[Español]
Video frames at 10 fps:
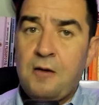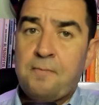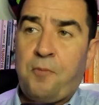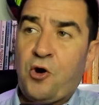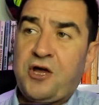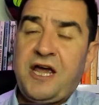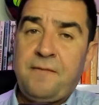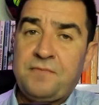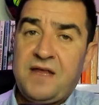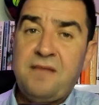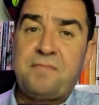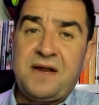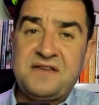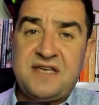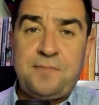Porque en
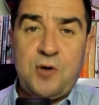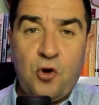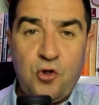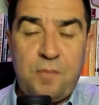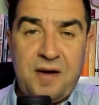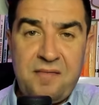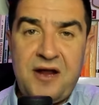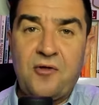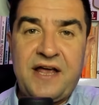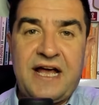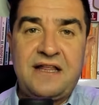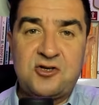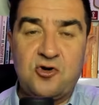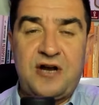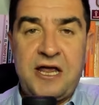principio los dos primeros de cada
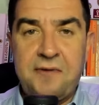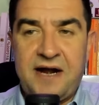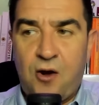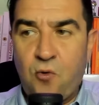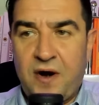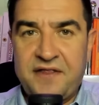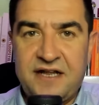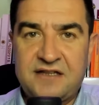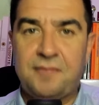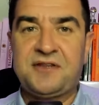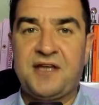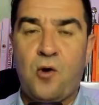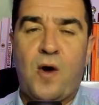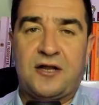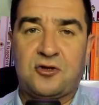zona iban a jugar directamente en
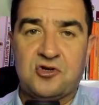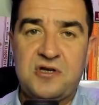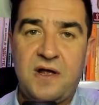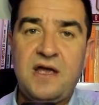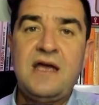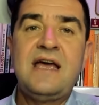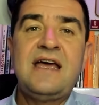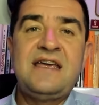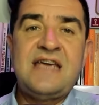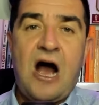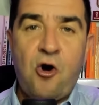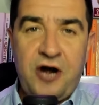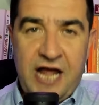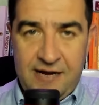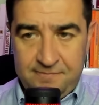cuartos y
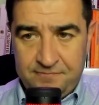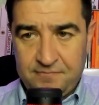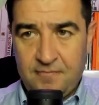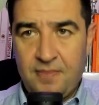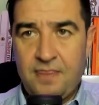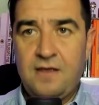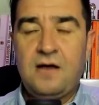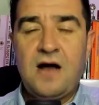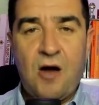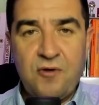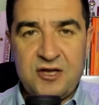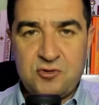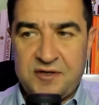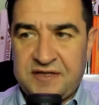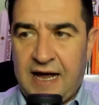ahora, aunque
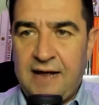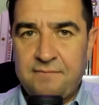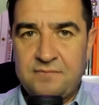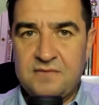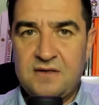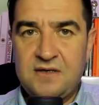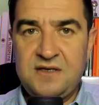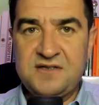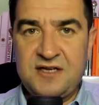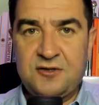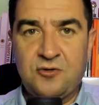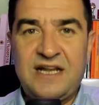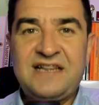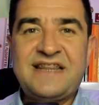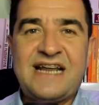eso está insisto, en
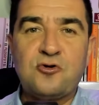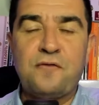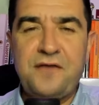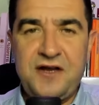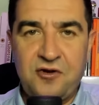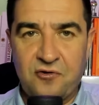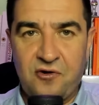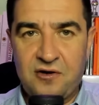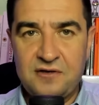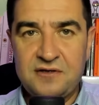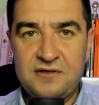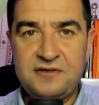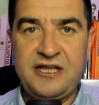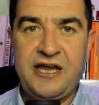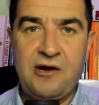el trazo fino
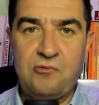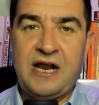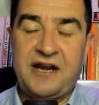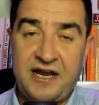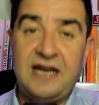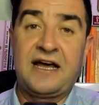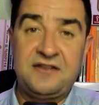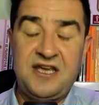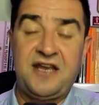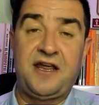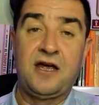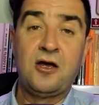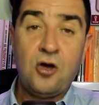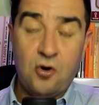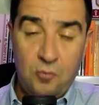de una regla que tiene
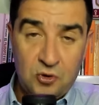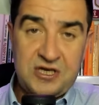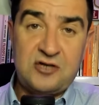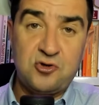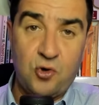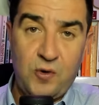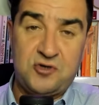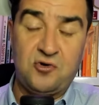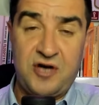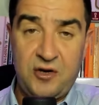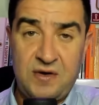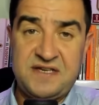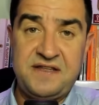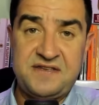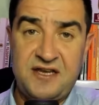como trazo grueso que no
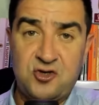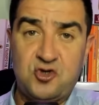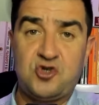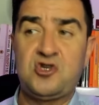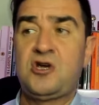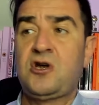haya descensos,